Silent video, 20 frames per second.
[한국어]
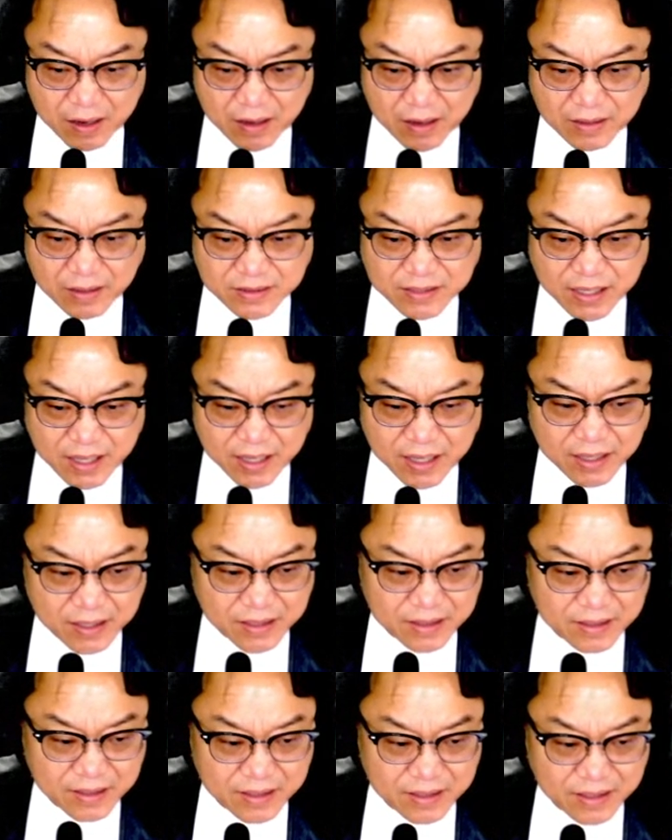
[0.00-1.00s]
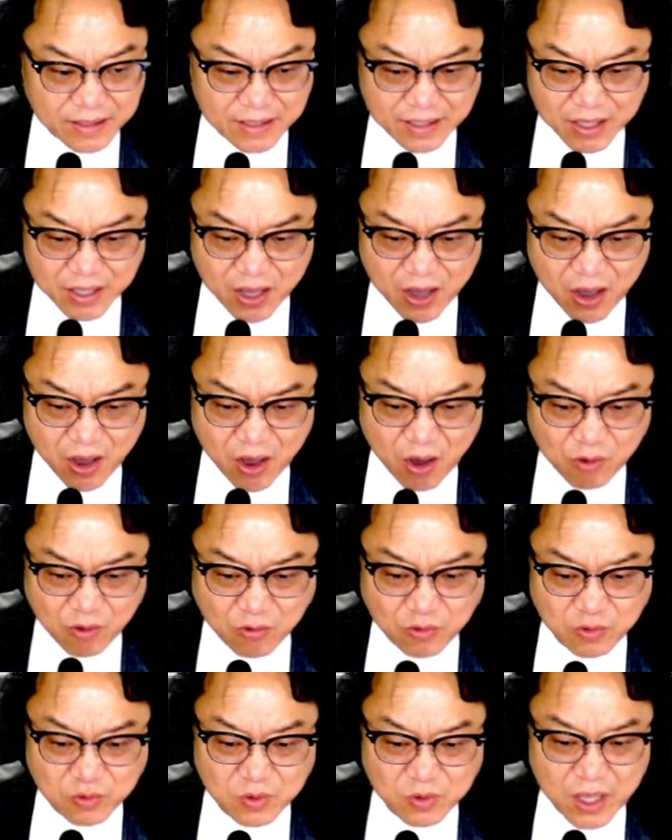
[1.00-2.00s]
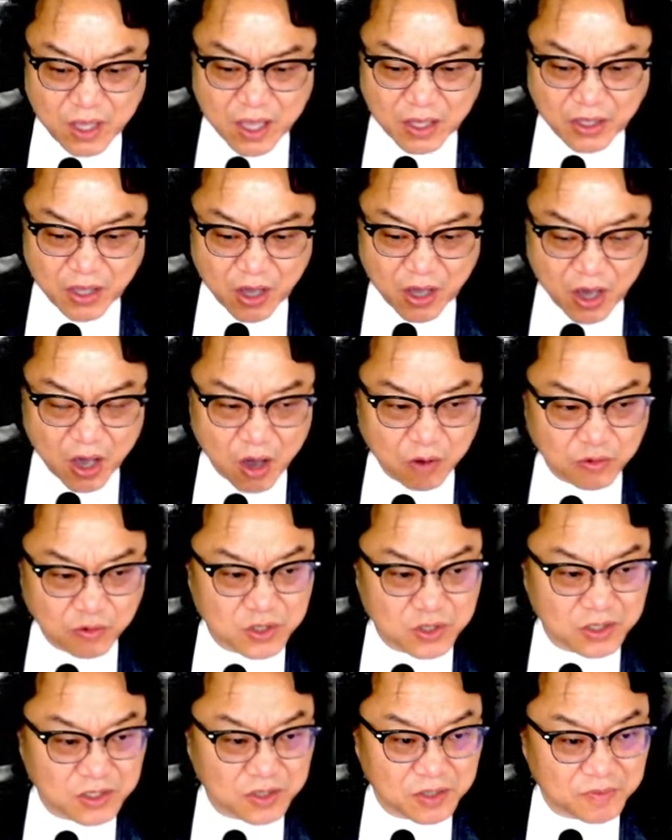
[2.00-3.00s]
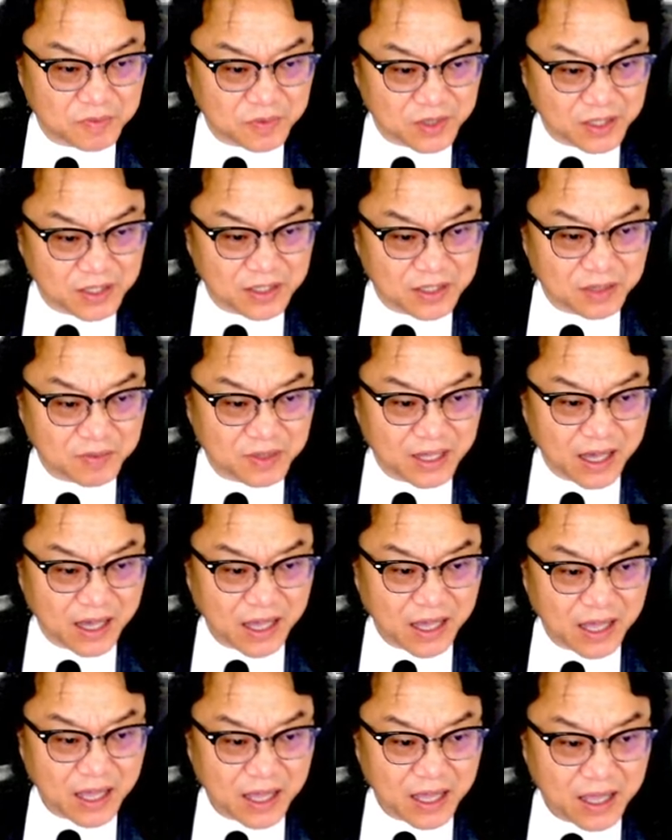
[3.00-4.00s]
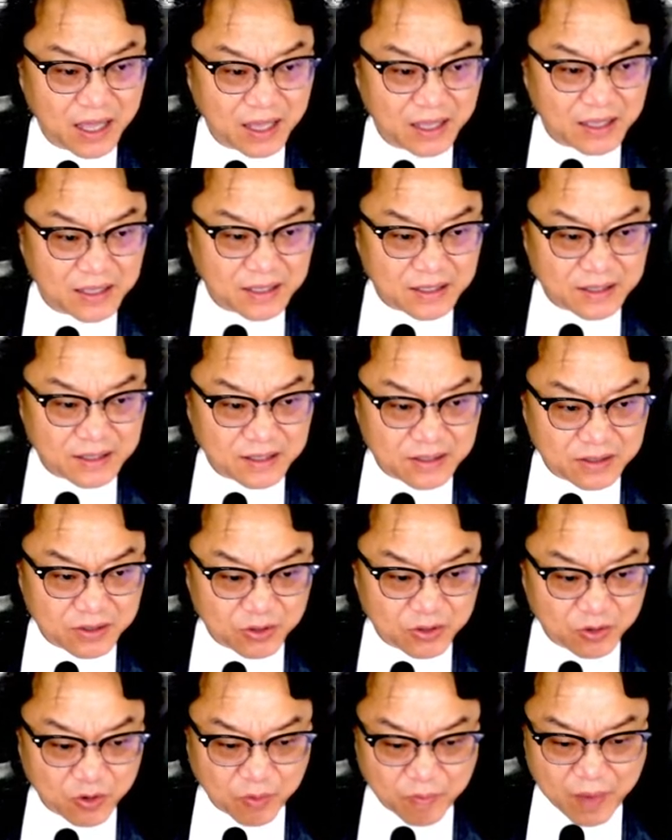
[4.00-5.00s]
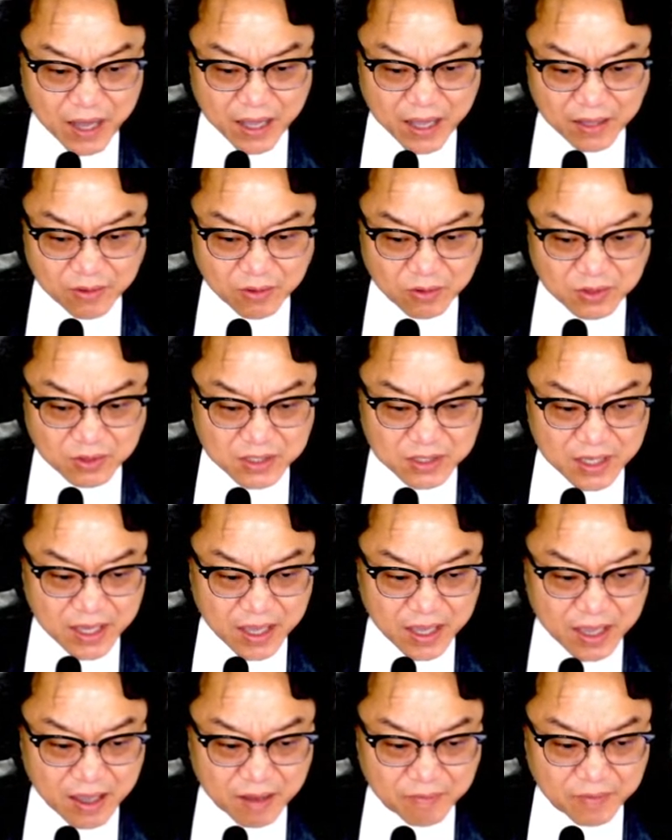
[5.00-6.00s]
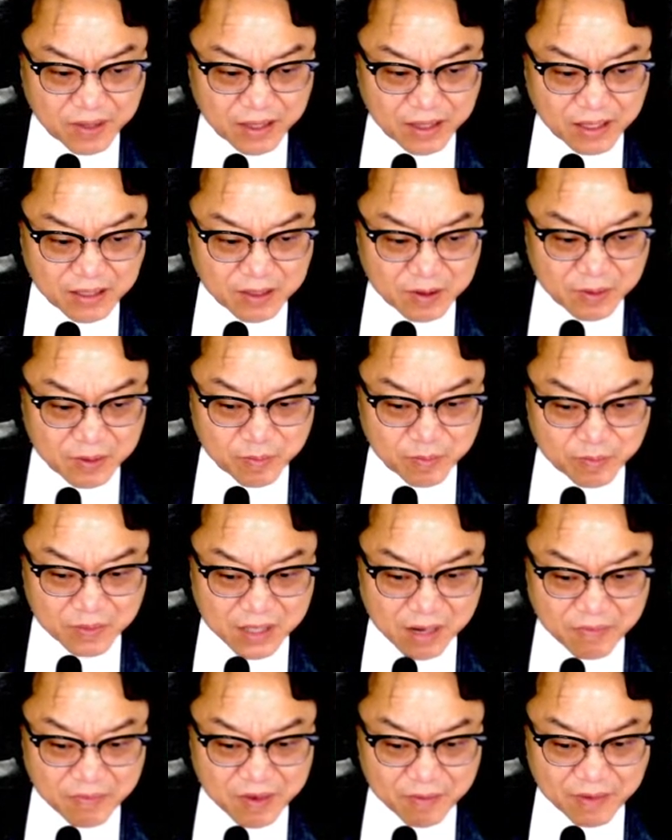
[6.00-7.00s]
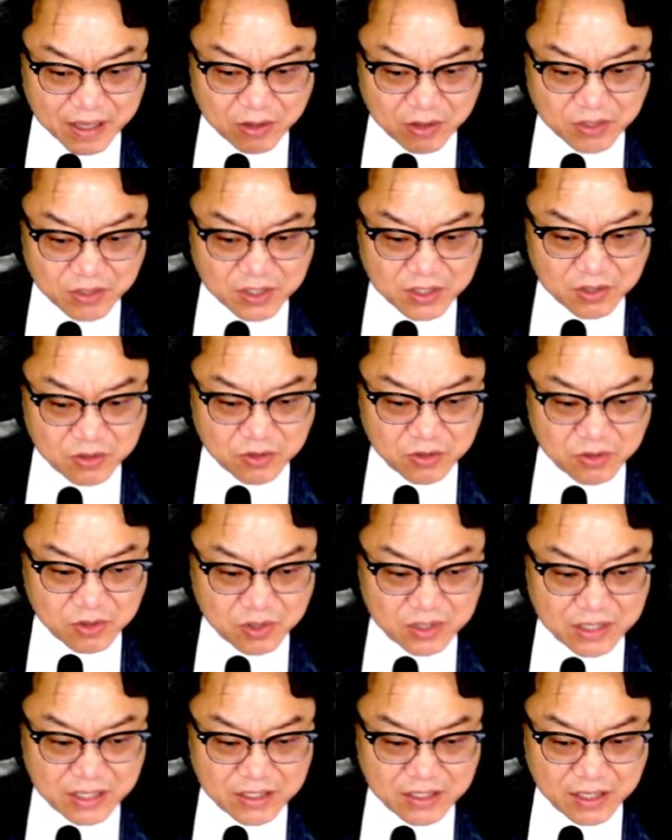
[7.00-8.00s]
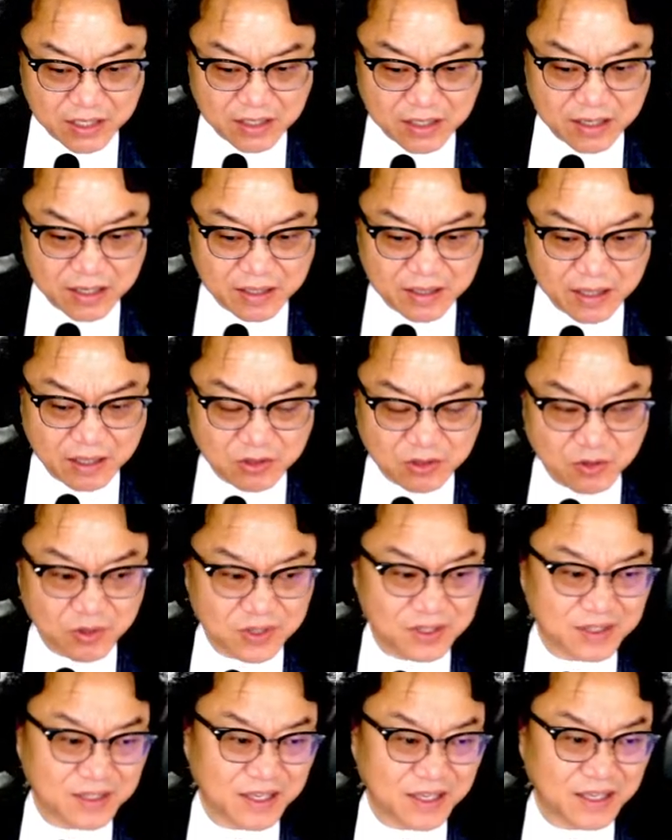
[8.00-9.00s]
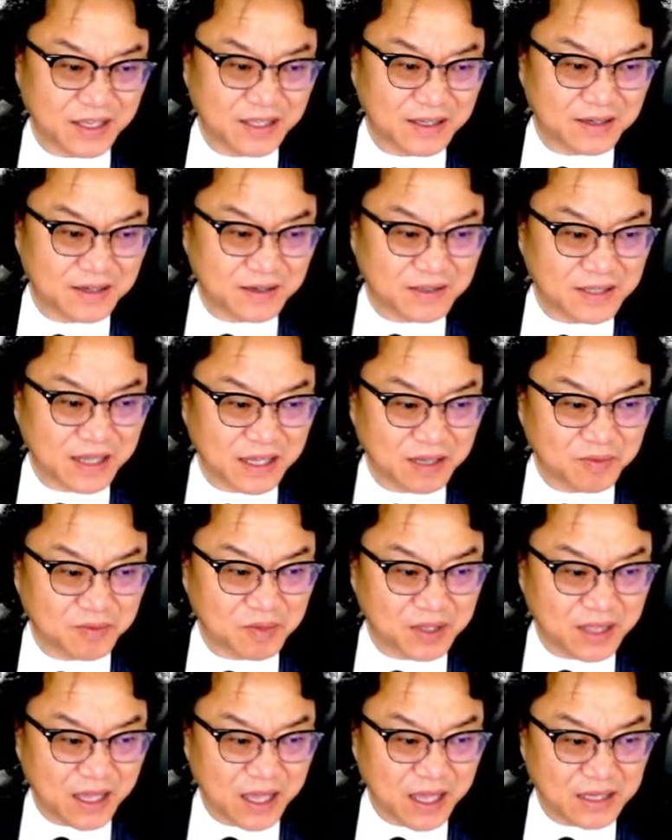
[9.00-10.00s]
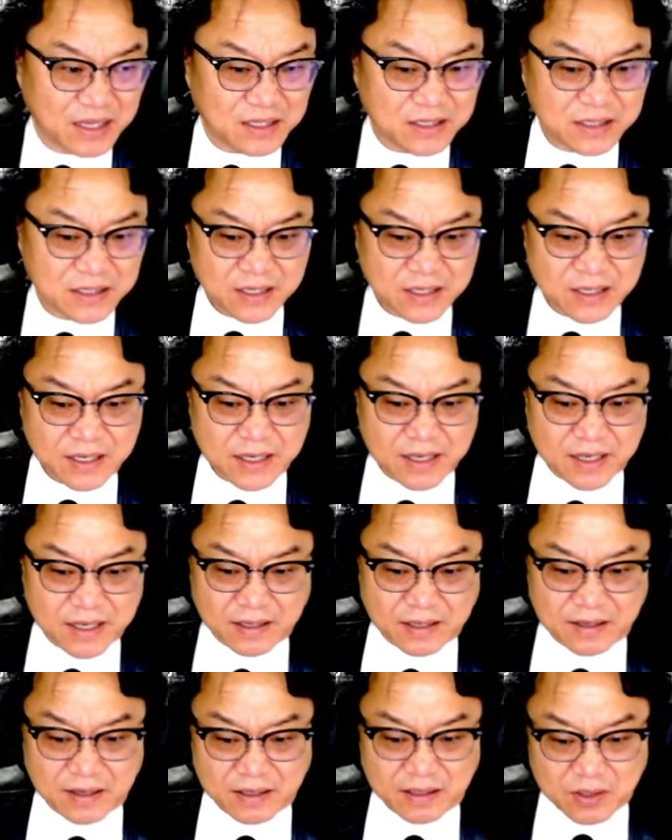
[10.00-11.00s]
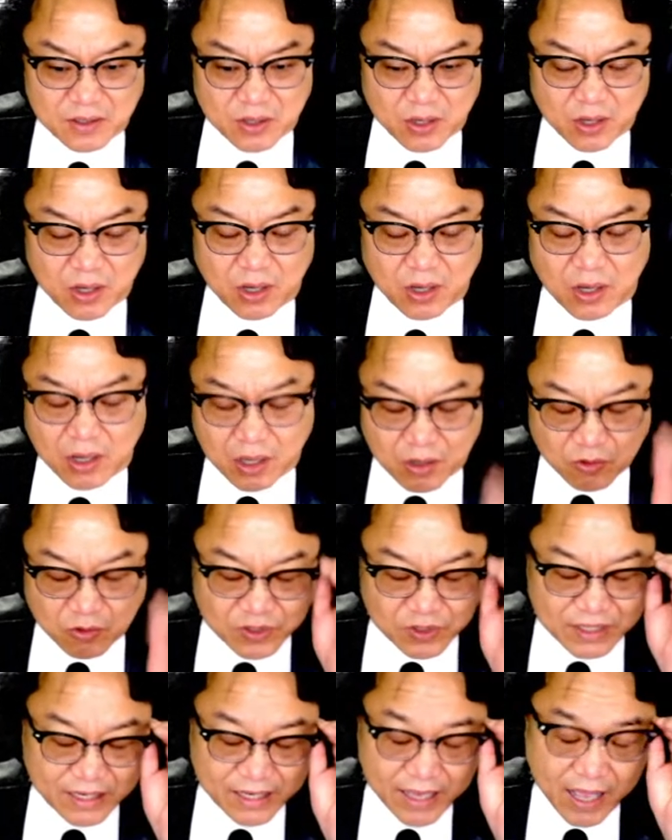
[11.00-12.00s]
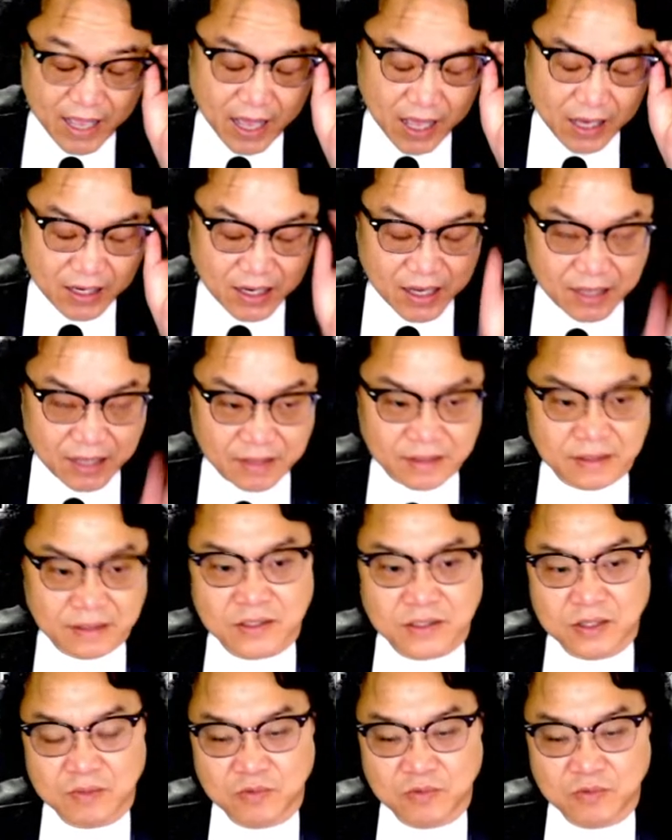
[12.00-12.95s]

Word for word: 자, 겨우 겨우 저점 인근입니다. 그리고 반도체 필라델 필라델피아 반도체 지수는 살짝 이탈했다가 좀 끌어당긴 그런 상황입니다. 그래서 어, 우리나라 야간 선물